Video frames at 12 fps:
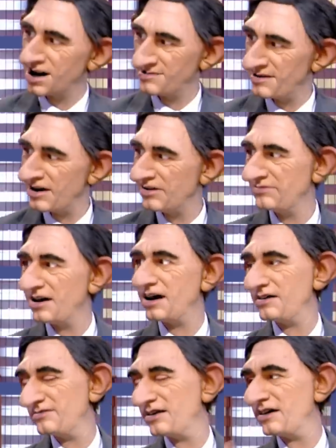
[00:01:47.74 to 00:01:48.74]

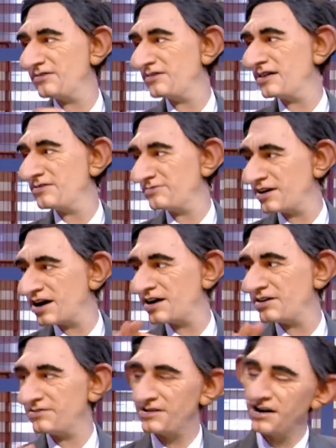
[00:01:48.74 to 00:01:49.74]
caricature fine et que du
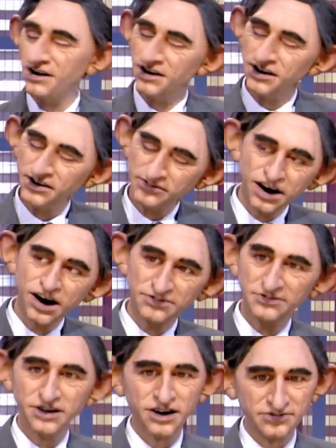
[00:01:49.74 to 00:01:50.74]
coup, euh, vous ne
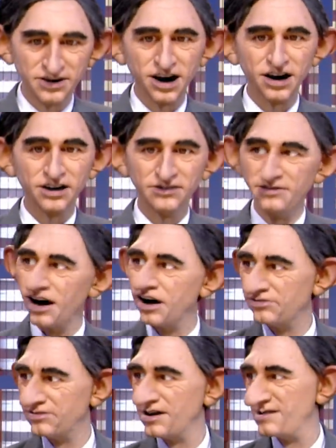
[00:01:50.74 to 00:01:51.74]
saisissez pas la
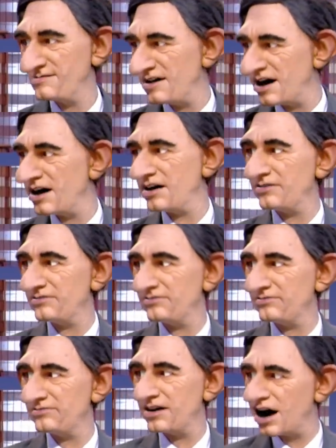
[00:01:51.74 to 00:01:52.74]
signification.
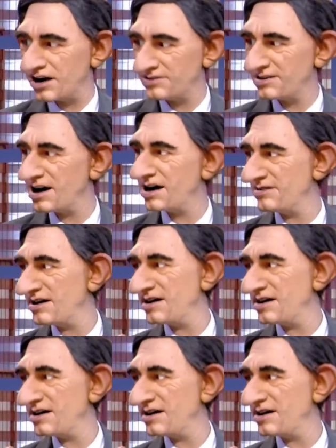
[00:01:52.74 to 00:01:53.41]
Vous voyez quoi, vous